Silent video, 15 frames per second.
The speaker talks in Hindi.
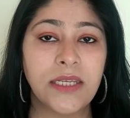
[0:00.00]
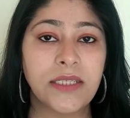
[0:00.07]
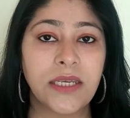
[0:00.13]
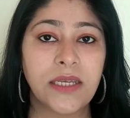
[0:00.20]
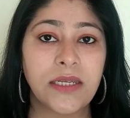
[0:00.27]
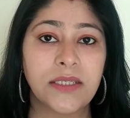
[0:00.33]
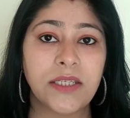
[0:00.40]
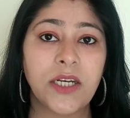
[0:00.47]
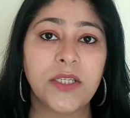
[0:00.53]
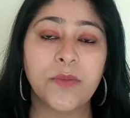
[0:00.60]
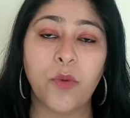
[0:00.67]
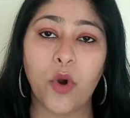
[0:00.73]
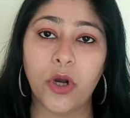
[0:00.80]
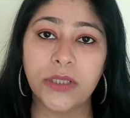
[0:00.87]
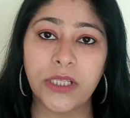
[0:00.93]
इसके
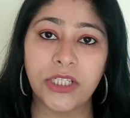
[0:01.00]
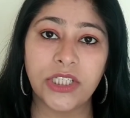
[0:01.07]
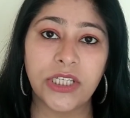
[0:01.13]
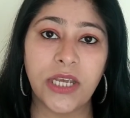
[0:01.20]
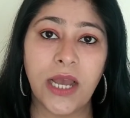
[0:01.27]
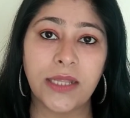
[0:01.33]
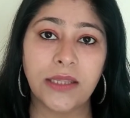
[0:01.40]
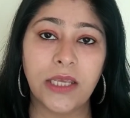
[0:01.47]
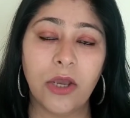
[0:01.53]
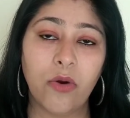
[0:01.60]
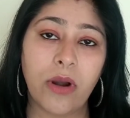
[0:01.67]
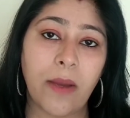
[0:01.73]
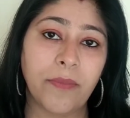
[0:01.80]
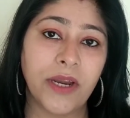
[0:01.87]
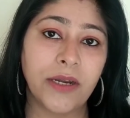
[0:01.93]
रिजल्ट बहुत अच्छे आते हैं
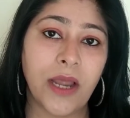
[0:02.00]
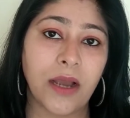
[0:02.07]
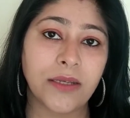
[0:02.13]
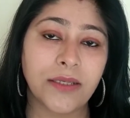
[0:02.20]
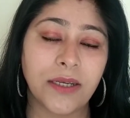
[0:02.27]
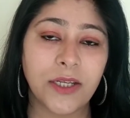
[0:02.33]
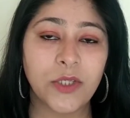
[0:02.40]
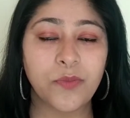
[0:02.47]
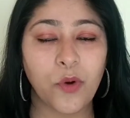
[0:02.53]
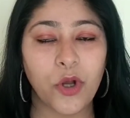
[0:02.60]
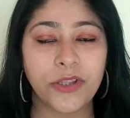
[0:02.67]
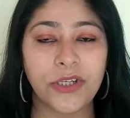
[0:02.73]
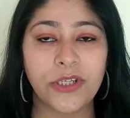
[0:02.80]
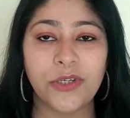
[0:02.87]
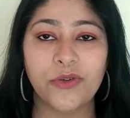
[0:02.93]
और आपके डार्क सर्कल्स
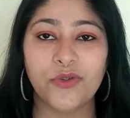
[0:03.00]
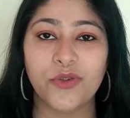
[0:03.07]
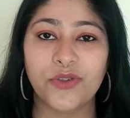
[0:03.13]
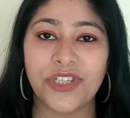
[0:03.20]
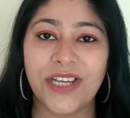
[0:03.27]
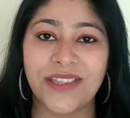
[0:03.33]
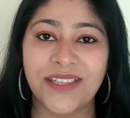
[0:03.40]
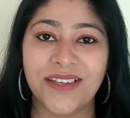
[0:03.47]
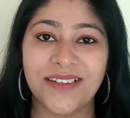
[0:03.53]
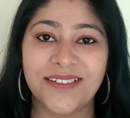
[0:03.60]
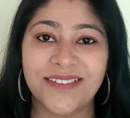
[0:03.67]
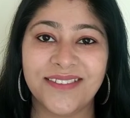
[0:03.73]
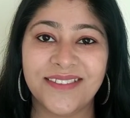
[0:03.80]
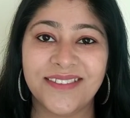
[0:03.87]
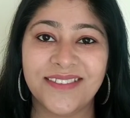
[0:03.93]
बहुत रिड्यूस हो जाते हैं